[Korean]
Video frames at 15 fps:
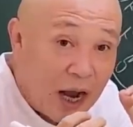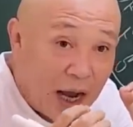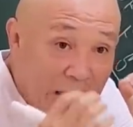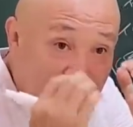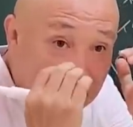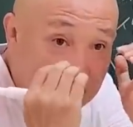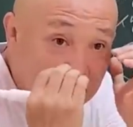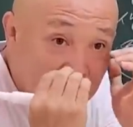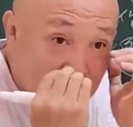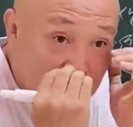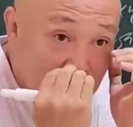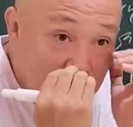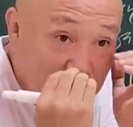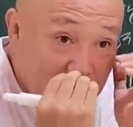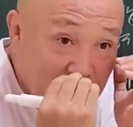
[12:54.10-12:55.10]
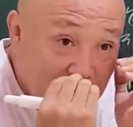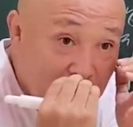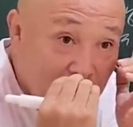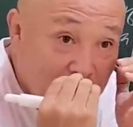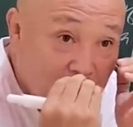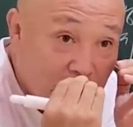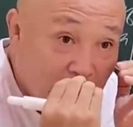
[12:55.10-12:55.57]
아이디어, 뭐
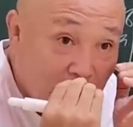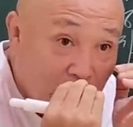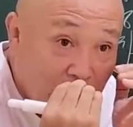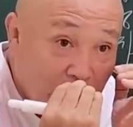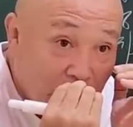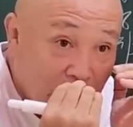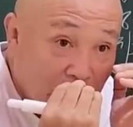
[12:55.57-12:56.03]
이런 것도 되고.